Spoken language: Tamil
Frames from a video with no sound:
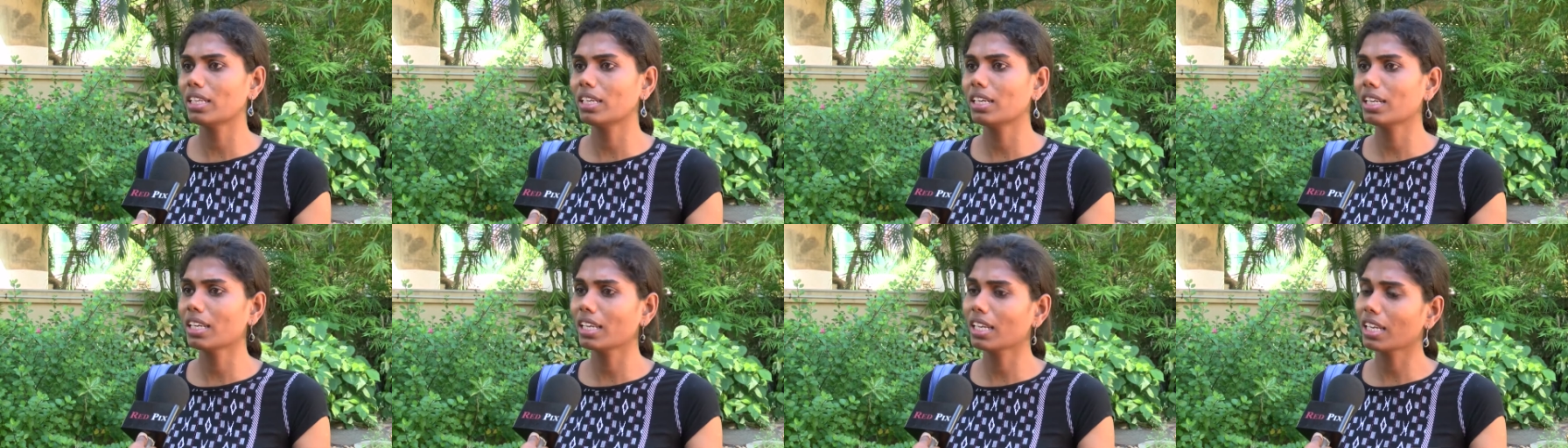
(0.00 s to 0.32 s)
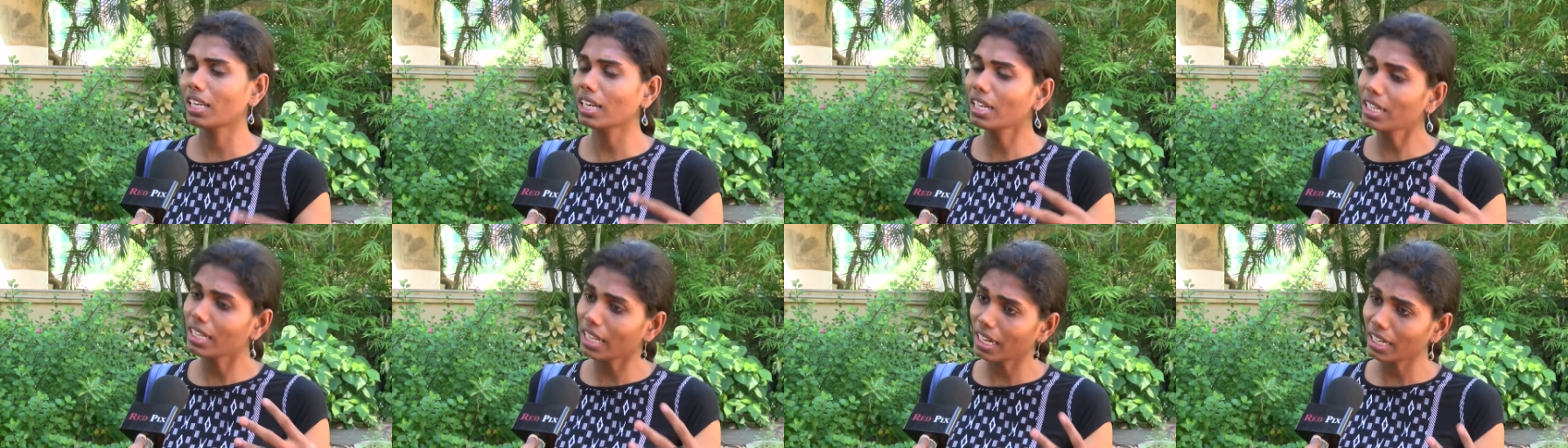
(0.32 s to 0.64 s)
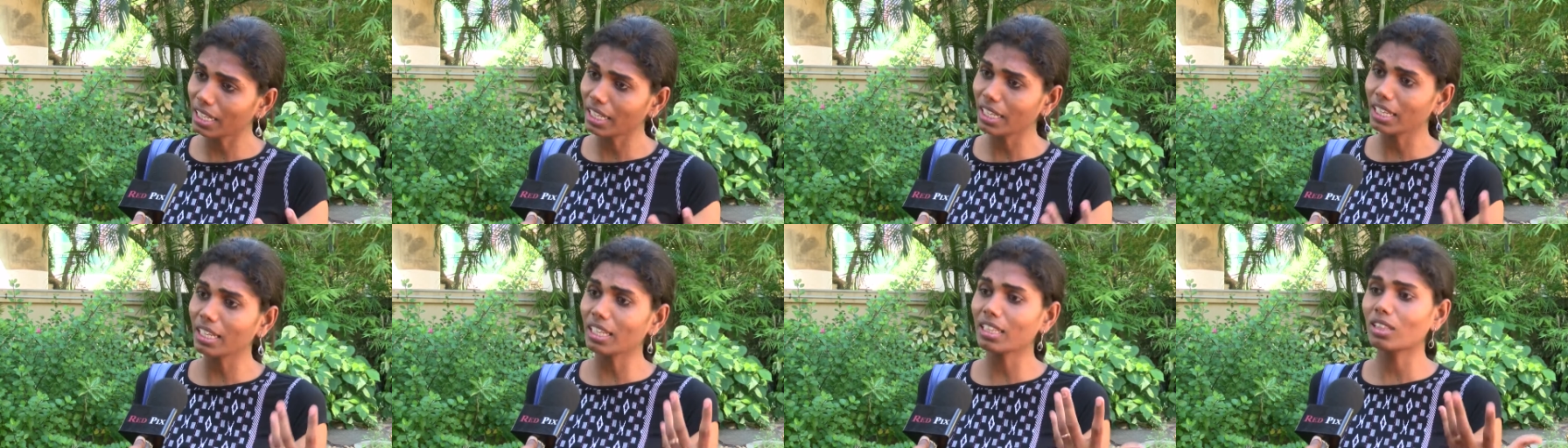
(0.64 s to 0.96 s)
திறனங்கிகள்
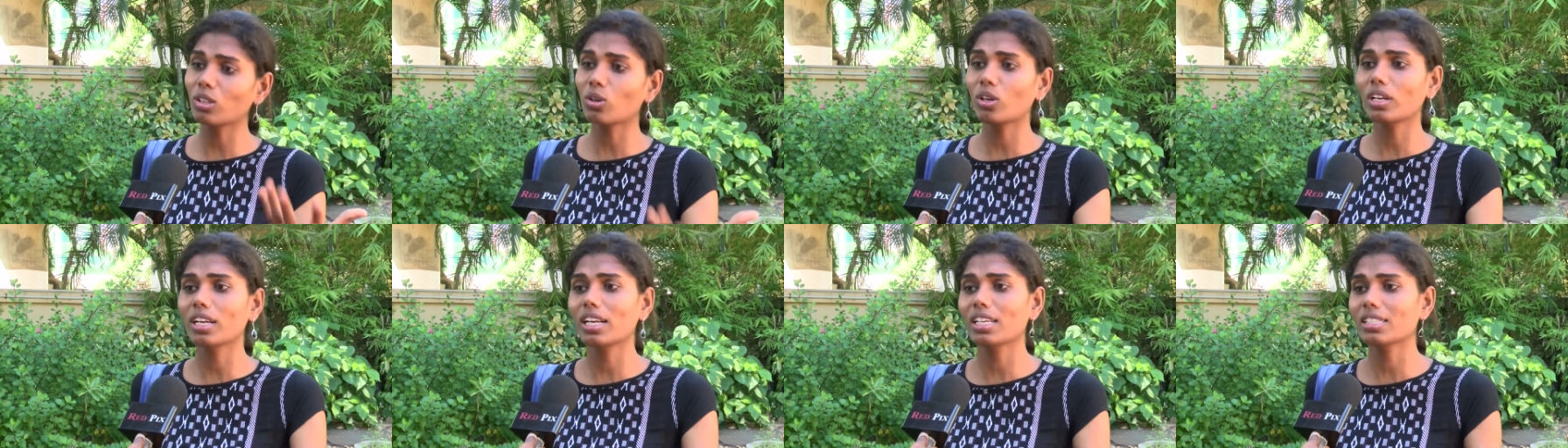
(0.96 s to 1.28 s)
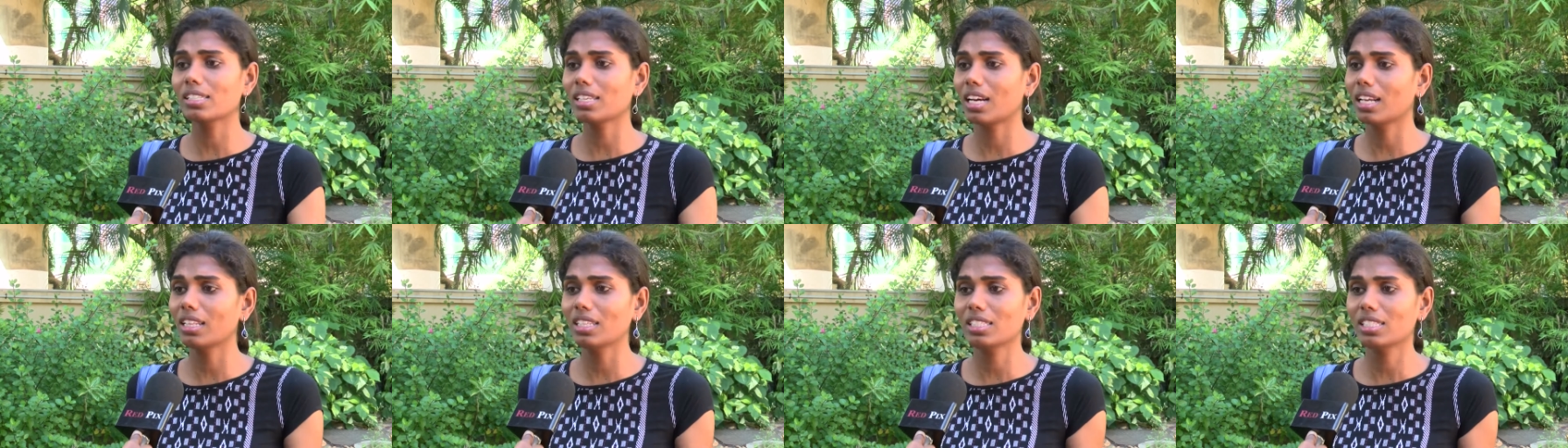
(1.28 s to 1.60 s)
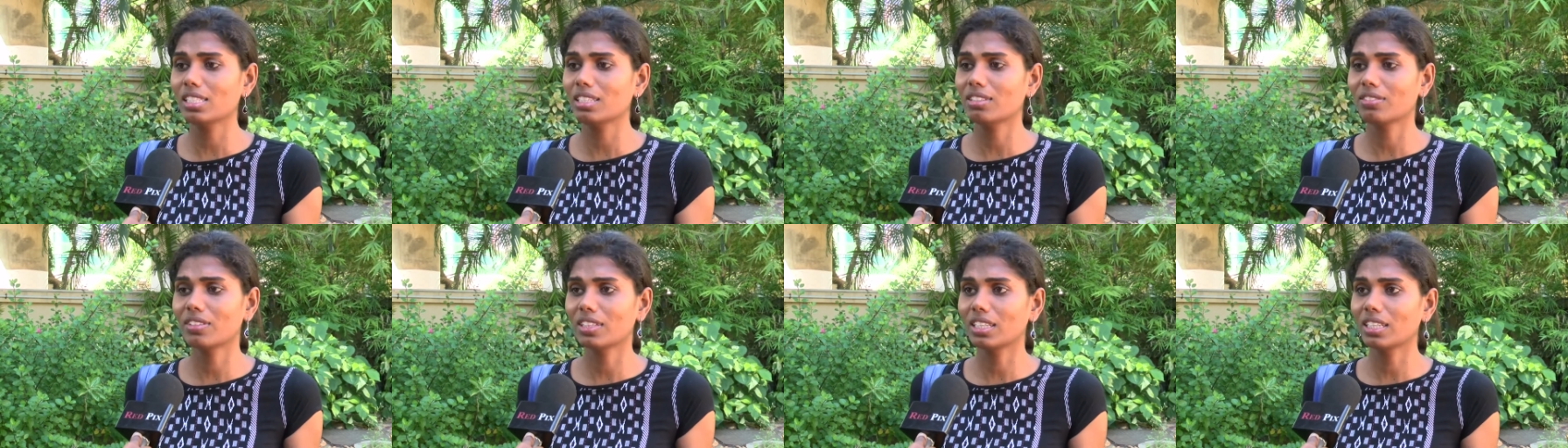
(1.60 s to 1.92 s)
நிறைய துறையில்
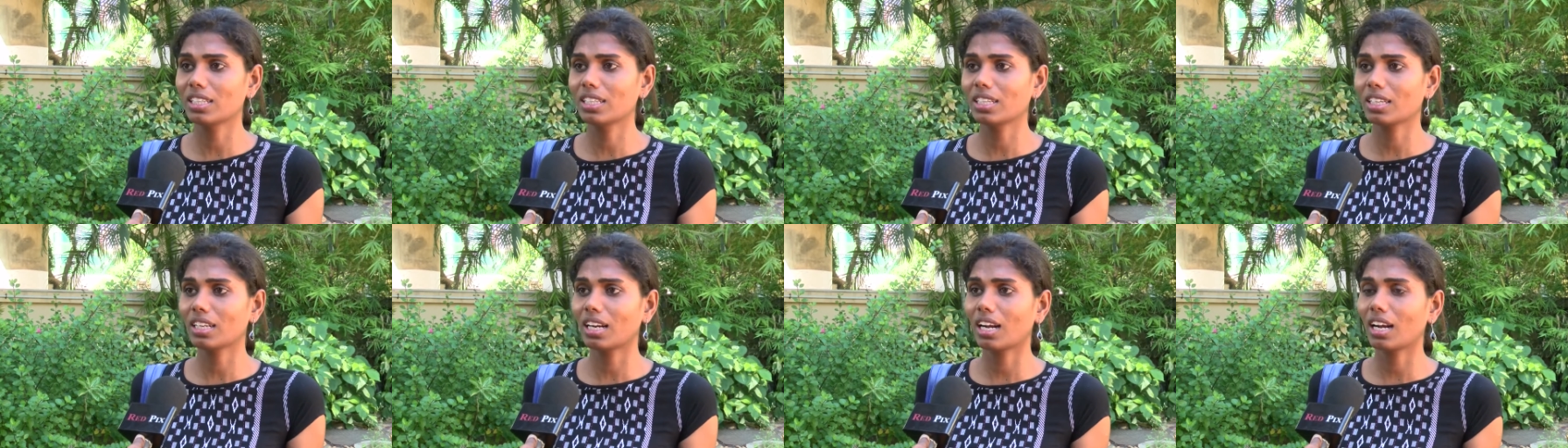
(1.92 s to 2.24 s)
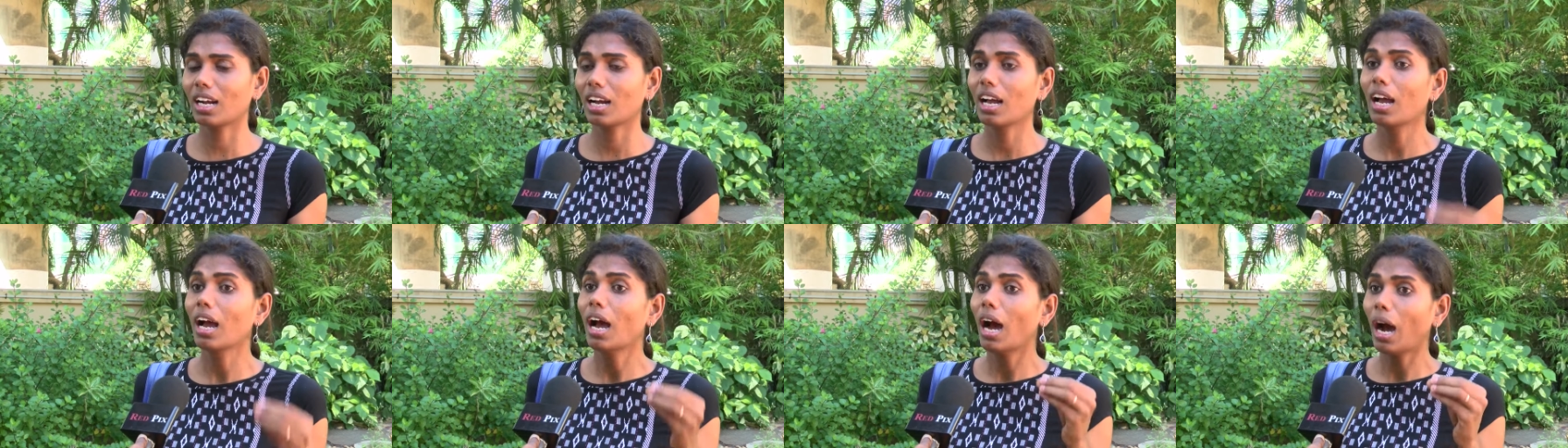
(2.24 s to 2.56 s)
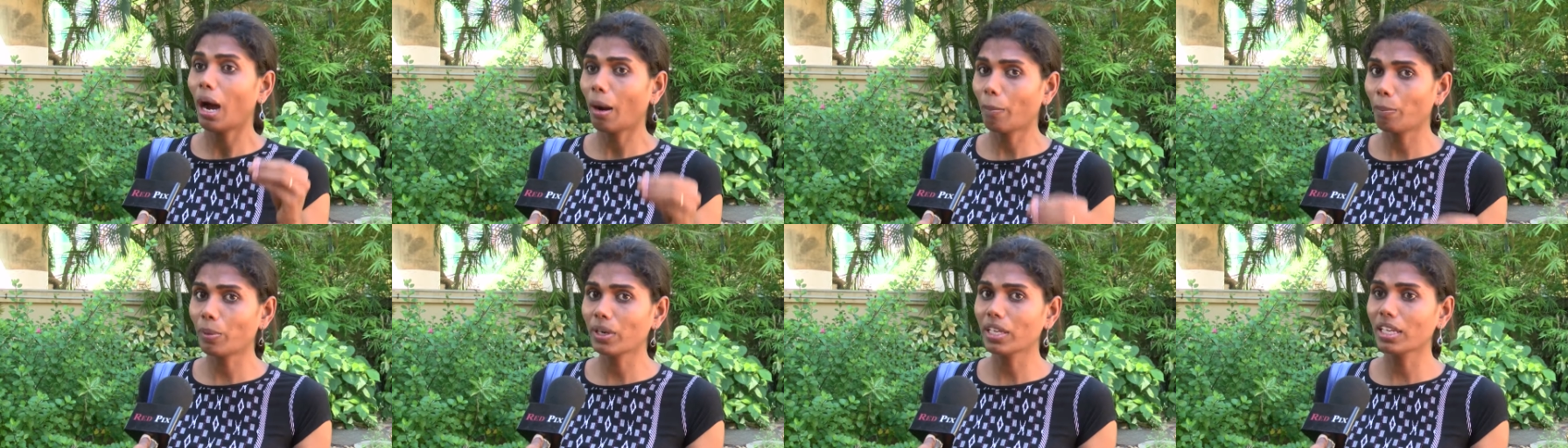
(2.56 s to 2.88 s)
சாதிச்சுட்டு வந்துட்டு இருக்கிறாங்க
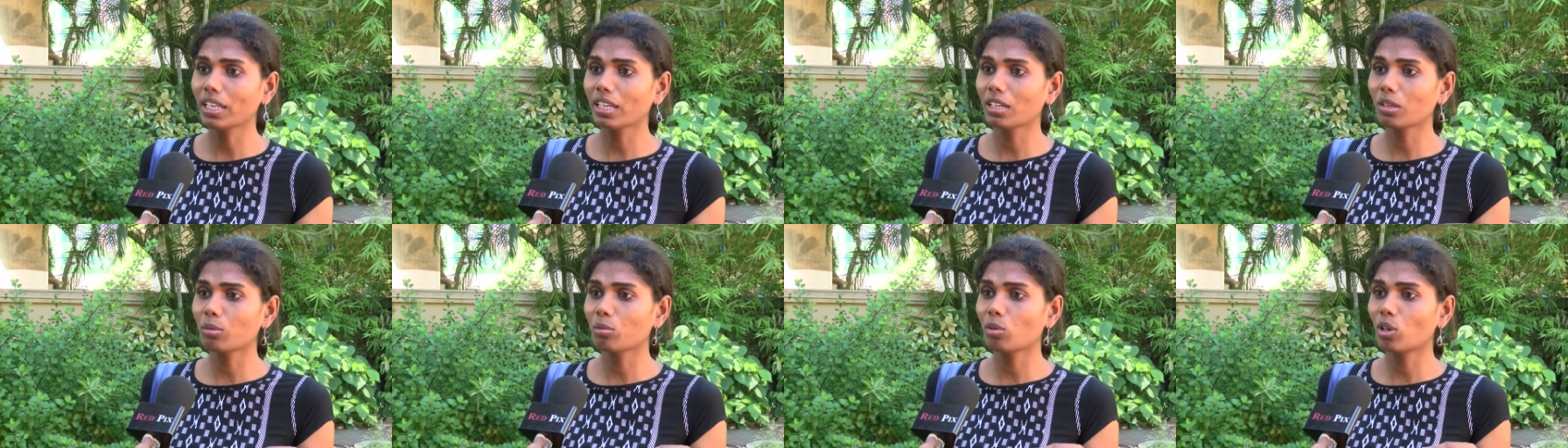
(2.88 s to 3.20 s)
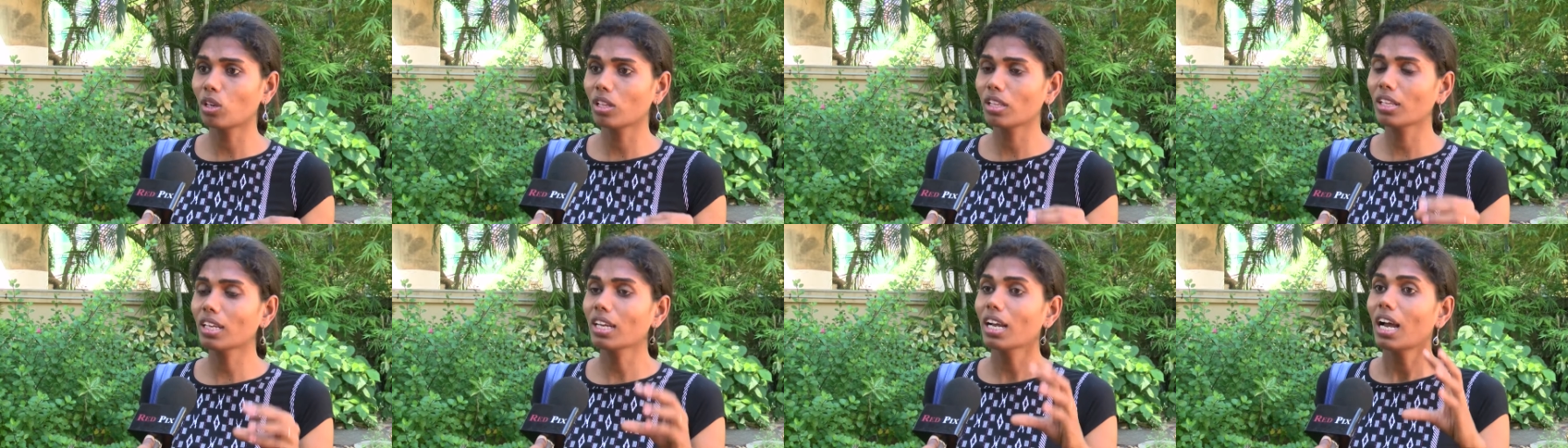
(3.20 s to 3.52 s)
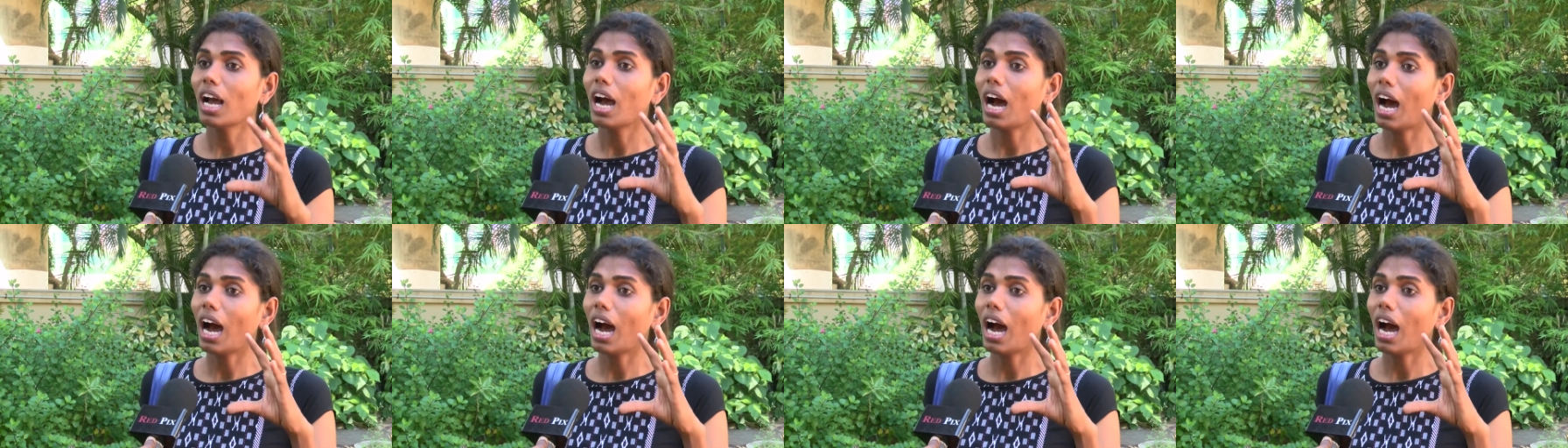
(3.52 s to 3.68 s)
அப்படி இருக்கும் பொழுது